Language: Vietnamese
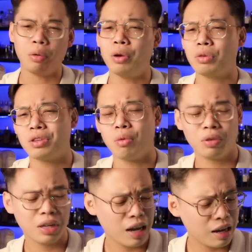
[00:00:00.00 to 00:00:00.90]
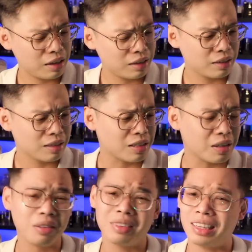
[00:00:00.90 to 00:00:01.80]
Ôi nó giống thế,
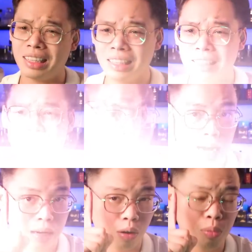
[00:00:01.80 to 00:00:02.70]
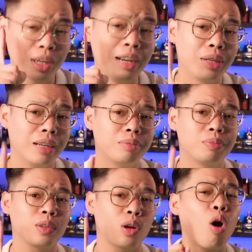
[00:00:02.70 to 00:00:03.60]
sợ thật đấy à còn một điều nhá
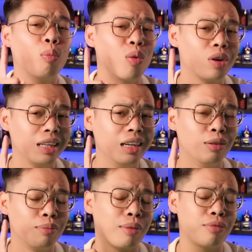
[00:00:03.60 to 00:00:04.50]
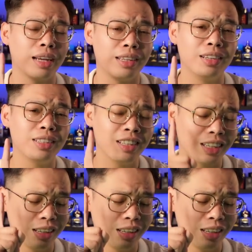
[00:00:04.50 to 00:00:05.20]
còn một điều mà phải nhớ trước